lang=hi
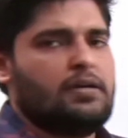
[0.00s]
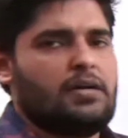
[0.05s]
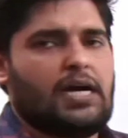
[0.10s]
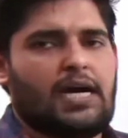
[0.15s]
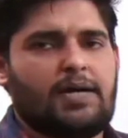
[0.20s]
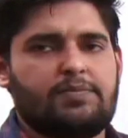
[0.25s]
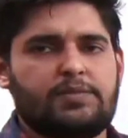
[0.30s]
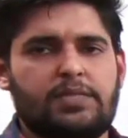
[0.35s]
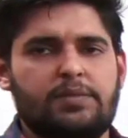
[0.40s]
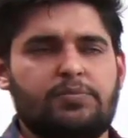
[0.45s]

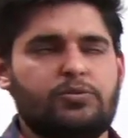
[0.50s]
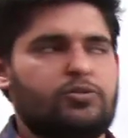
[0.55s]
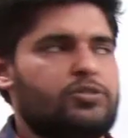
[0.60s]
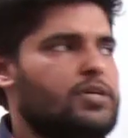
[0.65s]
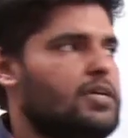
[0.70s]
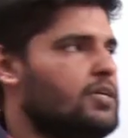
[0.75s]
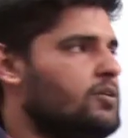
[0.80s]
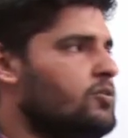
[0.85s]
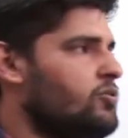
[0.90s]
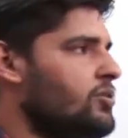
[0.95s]
आपसे पूछा
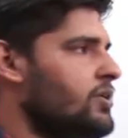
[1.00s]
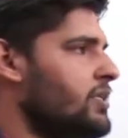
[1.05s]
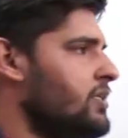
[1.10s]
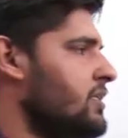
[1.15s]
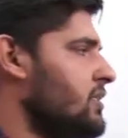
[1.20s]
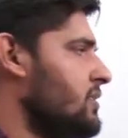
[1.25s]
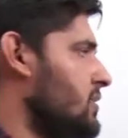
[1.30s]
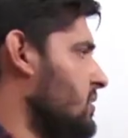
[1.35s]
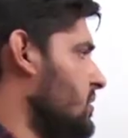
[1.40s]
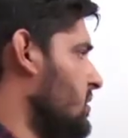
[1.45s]
है यूनिट
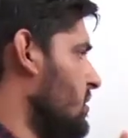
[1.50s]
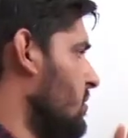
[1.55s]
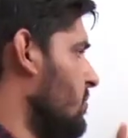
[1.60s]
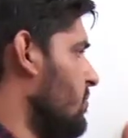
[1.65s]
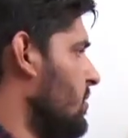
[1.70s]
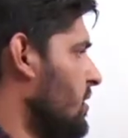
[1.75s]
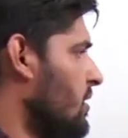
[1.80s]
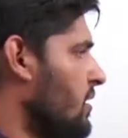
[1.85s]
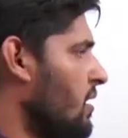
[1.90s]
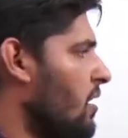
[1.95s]
डिजिट
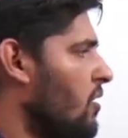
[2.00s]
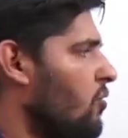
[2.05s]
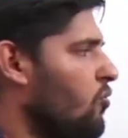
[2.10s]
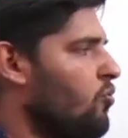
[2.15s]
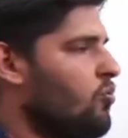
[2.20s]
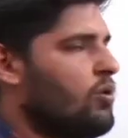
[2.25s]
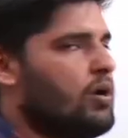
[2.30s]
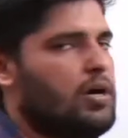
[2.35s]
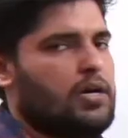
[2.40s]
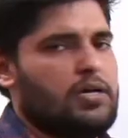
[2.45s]
नंबर क्या
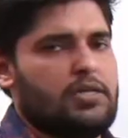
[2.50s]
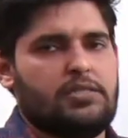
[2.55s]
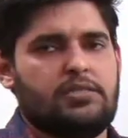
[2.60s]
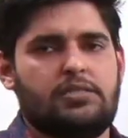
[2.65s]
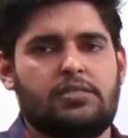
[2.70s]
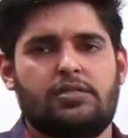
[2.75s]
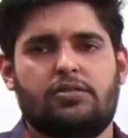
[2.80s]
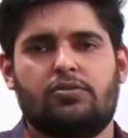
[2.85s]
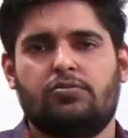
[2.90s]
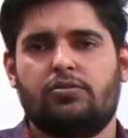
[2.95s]
होगा इस
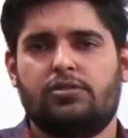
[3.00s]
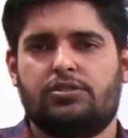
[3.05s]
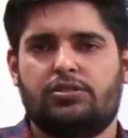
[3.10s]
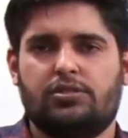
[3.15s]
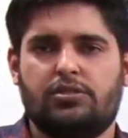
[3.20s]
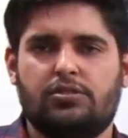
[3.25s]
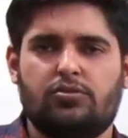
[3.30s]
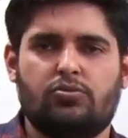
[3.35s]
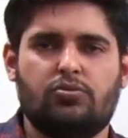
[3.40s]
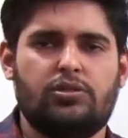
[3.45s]

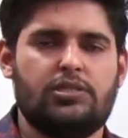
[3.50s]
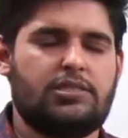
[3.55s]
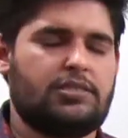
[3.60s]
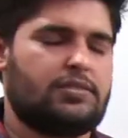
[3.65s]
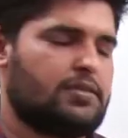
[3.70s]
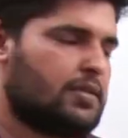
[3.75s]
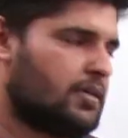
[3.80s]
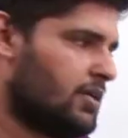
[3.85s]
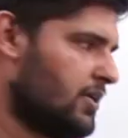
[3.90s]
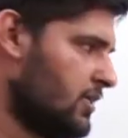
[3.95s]
इक्वेशन को इस
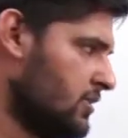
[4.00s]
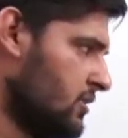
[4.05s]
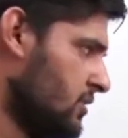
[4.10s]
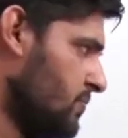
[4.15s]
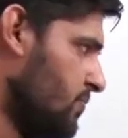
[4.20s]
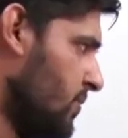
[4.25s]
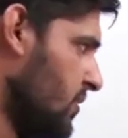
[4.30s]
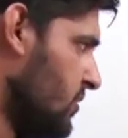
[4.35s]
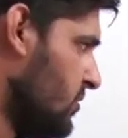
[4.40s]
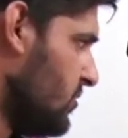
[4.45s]

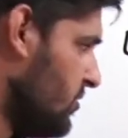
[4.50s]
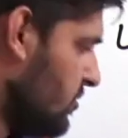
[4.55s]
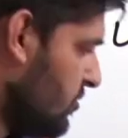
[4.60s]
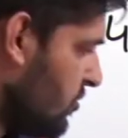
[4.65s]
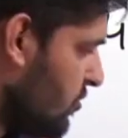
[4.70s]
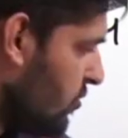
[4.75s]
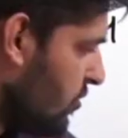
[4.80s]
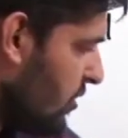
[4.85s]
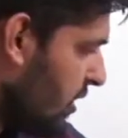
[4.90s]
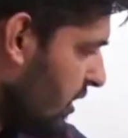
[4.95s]
एक्सप्रेशन
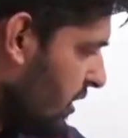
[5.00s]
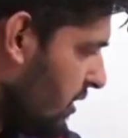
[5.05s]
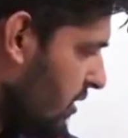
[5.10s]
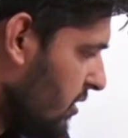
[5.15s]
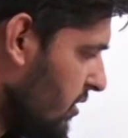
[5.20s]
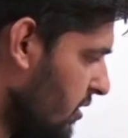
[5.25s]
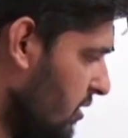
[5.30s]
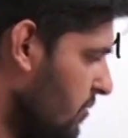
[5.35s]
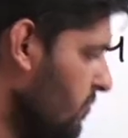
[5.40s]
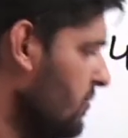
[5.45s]
को अगर
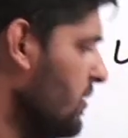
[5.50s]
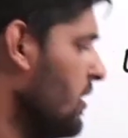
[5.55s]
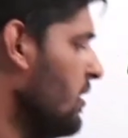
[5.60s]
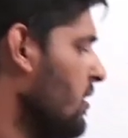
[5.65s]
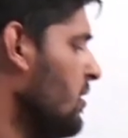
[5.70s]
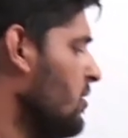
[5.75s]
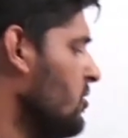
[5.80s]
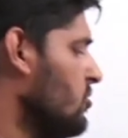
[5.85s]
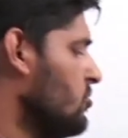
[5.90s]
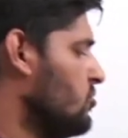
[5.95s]
हम
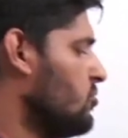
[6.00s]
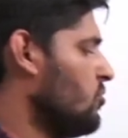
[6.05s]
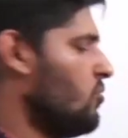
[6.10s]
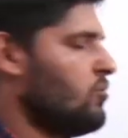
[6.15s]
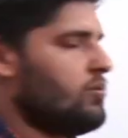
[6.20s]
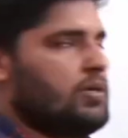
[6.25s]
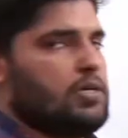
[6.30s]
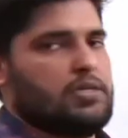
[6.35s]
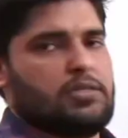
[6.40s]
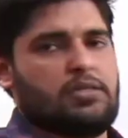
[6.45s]
सॉल्व
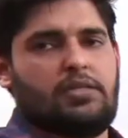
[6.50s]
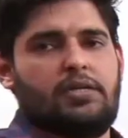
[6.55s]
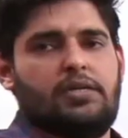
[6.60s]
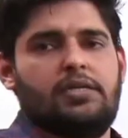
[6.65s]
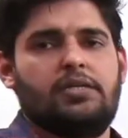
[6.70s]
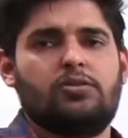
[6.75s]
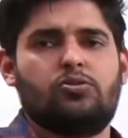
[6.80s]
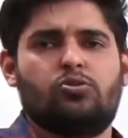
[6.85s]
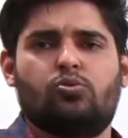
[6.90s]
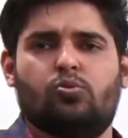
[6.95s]
करते
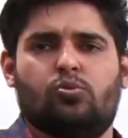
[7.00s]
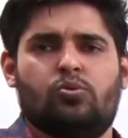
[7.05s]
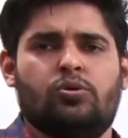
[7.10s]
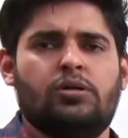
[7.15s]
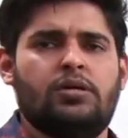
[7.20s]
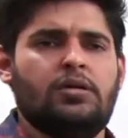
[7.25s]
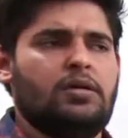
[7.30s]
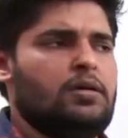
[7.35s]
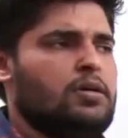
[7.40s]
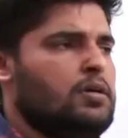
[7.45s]
हैं तो
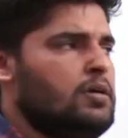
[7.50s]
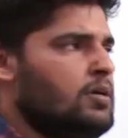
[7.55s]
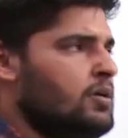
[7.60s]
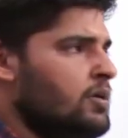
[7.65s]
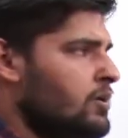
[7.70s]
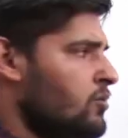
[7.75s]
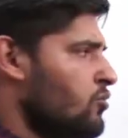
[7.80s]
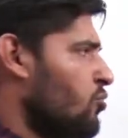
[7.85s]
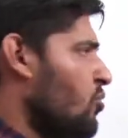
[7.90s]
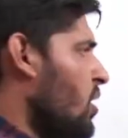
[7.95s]

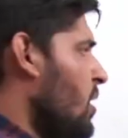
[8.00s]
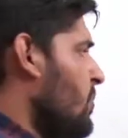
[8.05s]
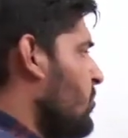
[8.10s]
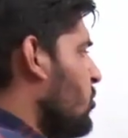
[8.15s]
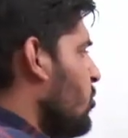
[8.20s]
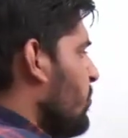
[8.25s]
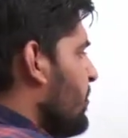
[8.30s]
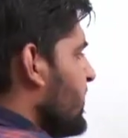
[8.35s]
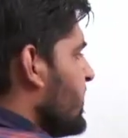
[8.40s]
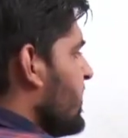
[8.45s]
तो
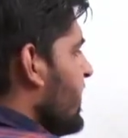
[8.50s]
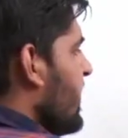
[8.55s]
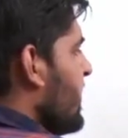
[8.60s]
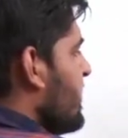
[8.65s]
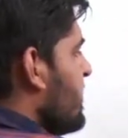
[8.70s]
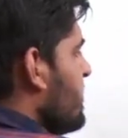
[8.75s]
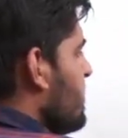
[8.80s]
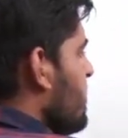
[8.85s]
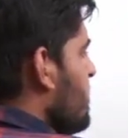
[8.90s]
आपको पता है कि जी